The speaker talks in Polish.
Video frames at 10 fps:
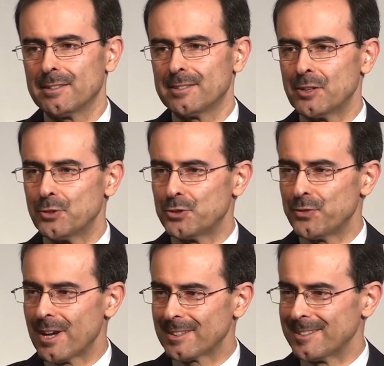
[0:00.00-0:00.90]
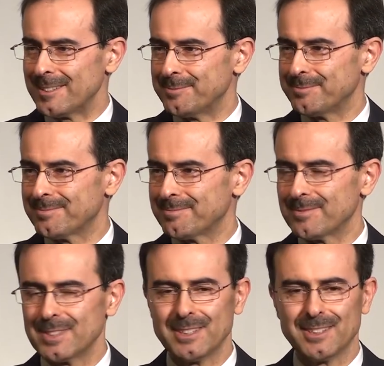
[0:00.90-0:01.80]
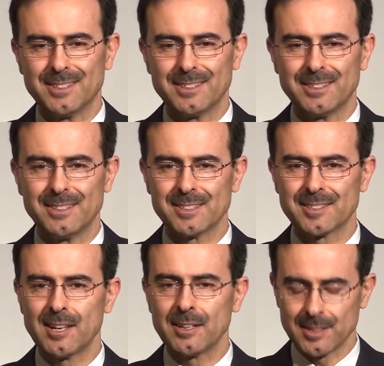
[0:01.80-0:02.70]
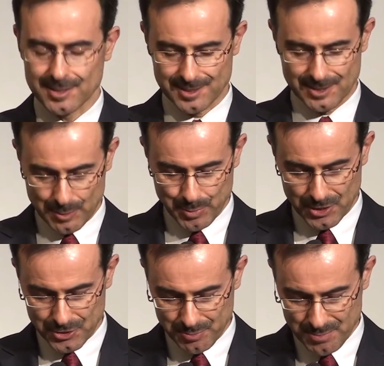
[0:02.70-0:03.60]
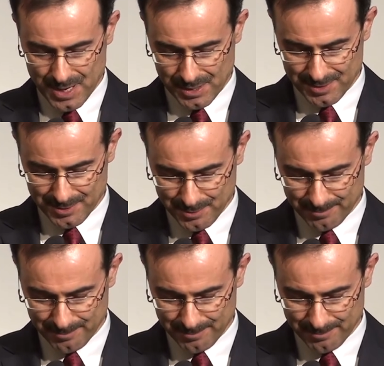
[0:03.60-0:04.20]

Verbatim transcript: tego świata jest dla nas na pierwszym miejscu